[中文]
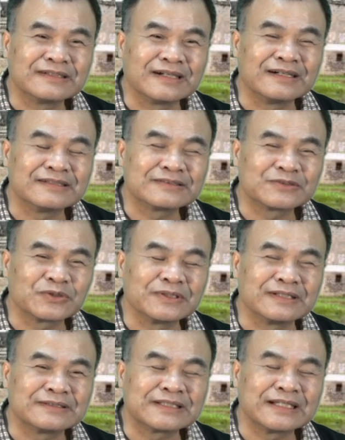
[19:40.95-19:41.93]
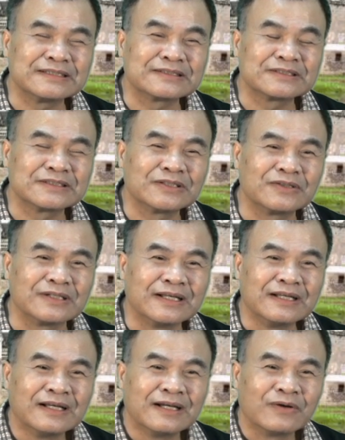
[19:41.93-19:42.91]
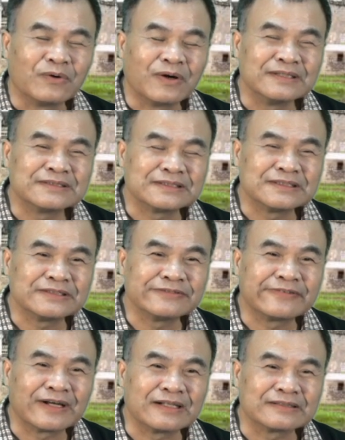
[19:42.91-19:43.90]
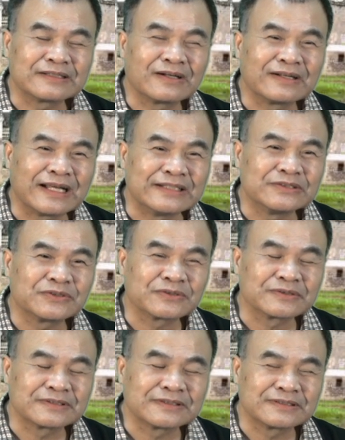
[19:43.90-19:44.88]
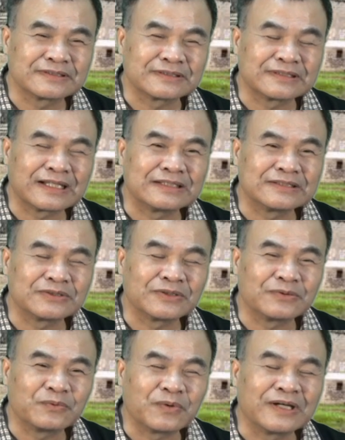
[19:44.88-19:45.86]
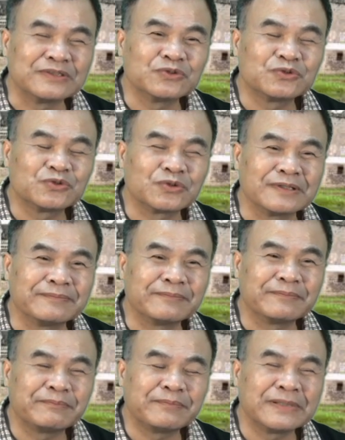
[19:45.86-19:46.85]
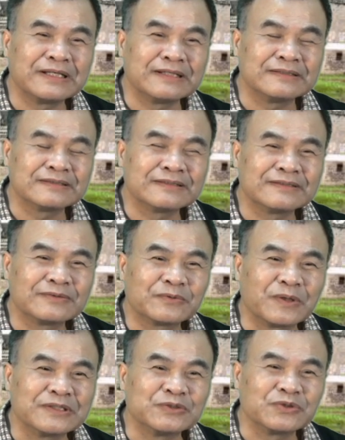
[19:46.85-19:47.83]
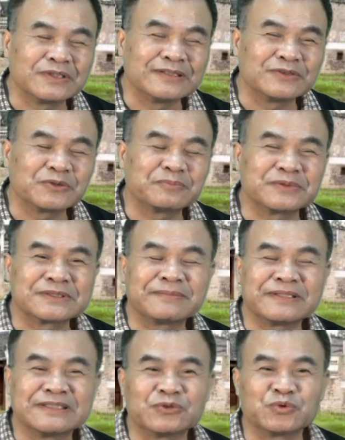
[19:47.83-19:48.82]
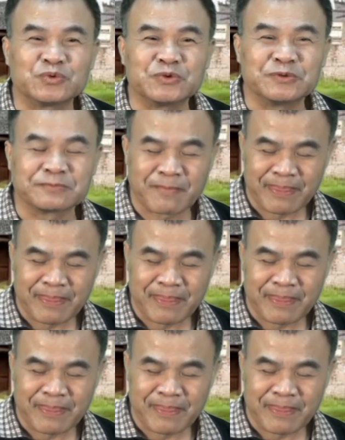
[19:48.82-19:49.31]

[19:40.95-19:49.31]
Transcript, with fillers: 啊，所以呢，蔡京之后呢。王安石新法呢，到南宋时代的时候，完全被完全的就不是变成主流，